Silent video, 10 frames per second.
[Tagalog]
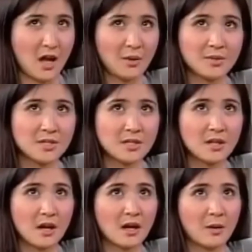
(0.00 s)
I was,
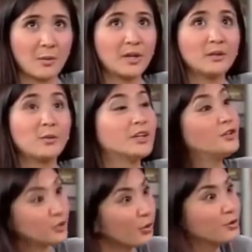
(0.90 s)
uh, when, when
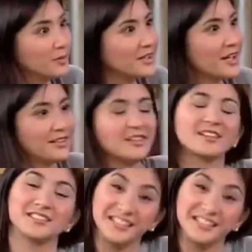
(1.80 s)
you told me that, tita,